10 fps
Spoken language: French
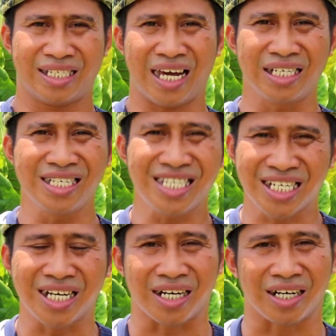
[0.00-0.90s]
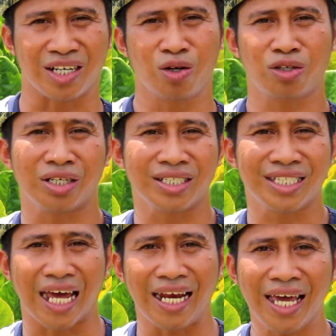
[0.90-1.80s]
Tandis que notre
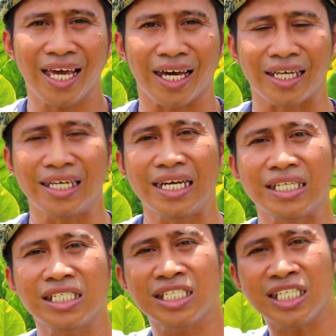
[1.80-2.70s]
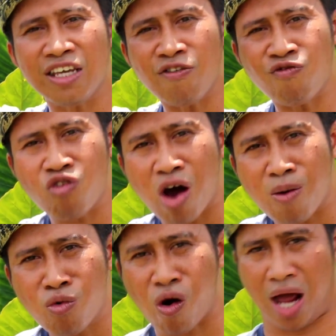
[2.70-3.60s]
salaire, il est six
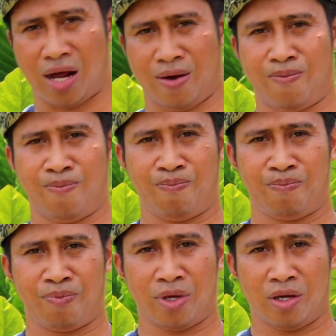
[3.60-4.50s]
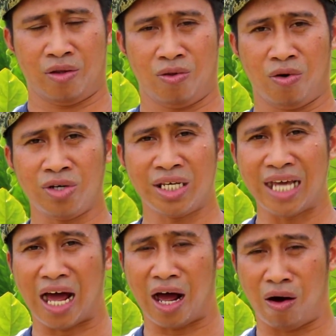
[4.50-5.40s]
fois moins. Donc
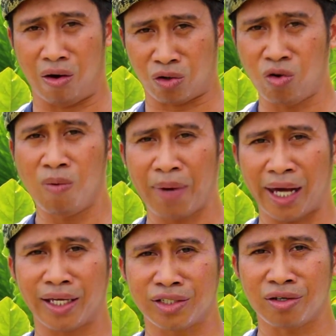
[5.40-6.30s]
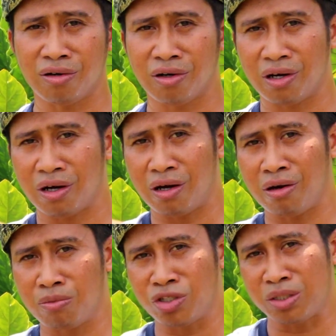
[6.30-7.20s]
il y a une comparaison
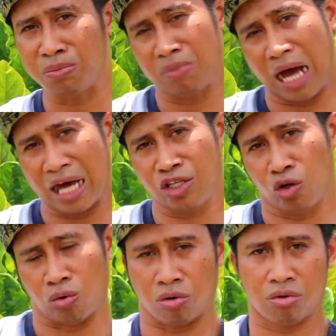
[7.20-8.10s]
en à dos.